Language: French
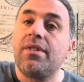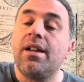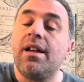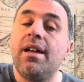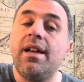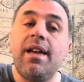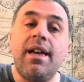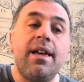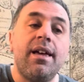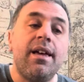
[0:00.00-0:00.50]

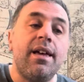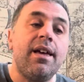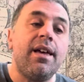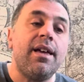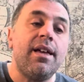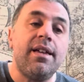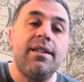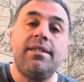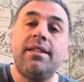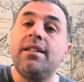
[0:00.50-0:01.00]

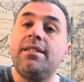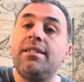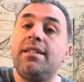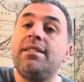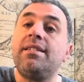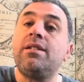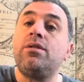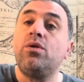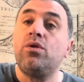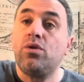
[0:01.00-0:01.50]
et,
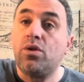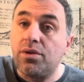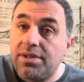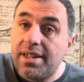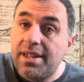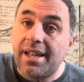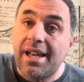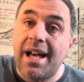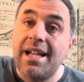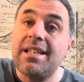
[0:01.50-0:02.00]
des, études de
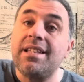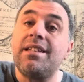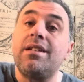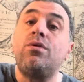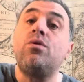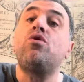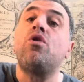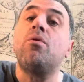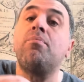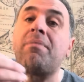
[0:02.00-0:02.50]
terrain, des
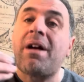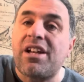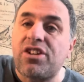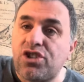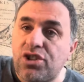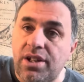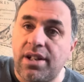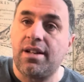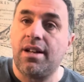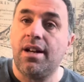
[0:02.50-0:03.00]
études de
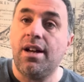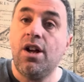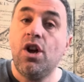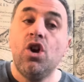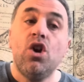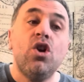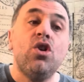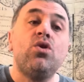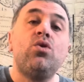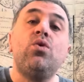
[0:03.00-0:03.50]
marché.
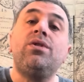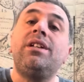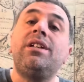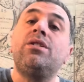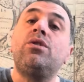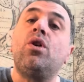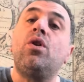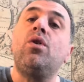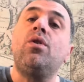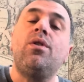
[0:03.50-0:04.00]
Tout est
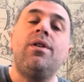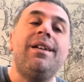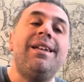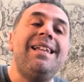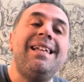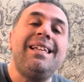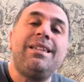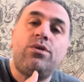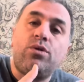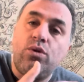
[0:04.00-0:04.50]
dans
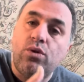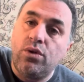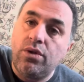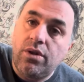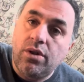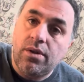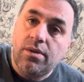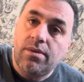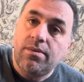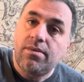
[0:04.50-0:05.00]
l'étude
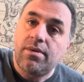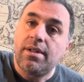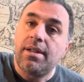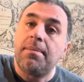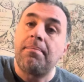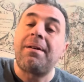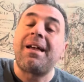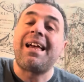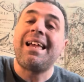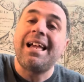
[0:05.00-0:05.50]

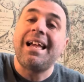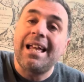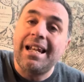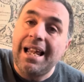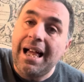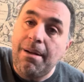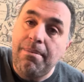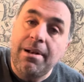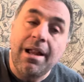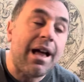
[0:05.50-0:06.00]

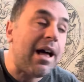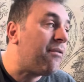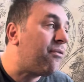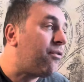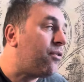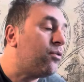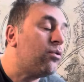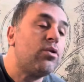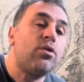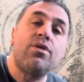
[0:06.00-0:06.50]
préalable
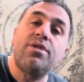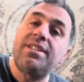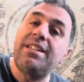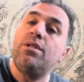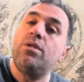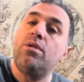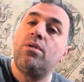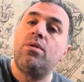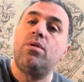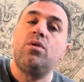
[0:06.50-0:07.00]
avant de lancer
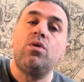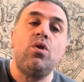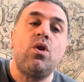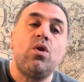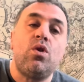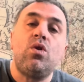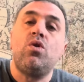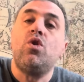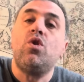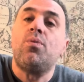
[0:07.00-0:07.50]

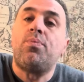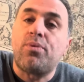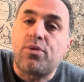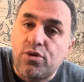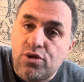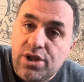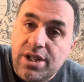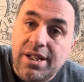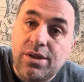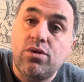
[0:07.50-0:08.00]
le
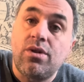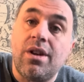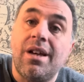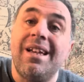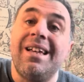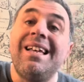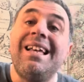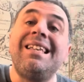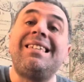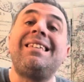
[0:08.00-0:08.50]
projet.
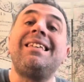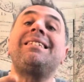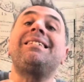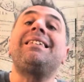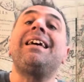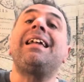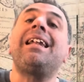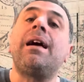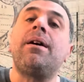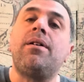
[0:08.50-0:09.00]
Et c'est
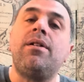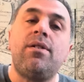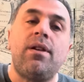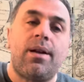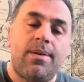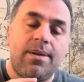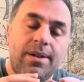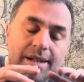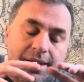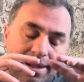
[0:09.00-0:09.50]
ça
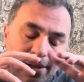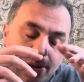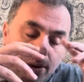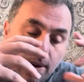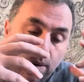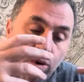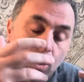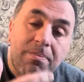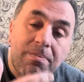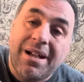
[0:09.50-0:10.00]

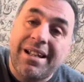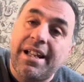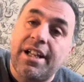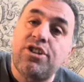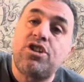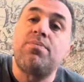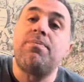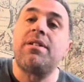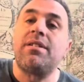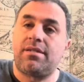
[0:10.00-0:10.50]
le,
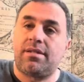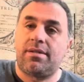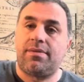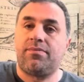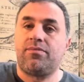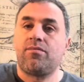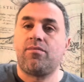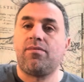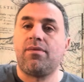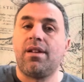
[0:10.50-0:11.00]
management.
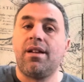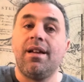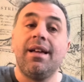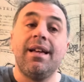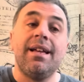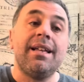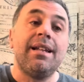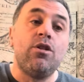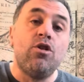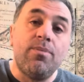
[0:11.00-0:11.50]

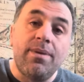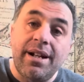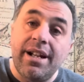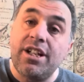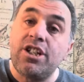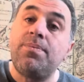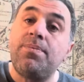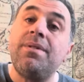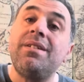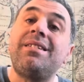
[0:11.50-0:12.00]
Le
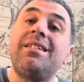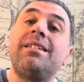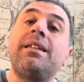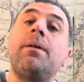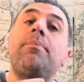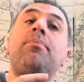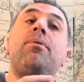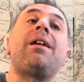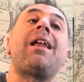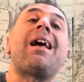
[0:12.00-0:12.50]
management, c'est
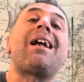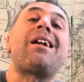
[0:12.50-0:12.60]
d'abord la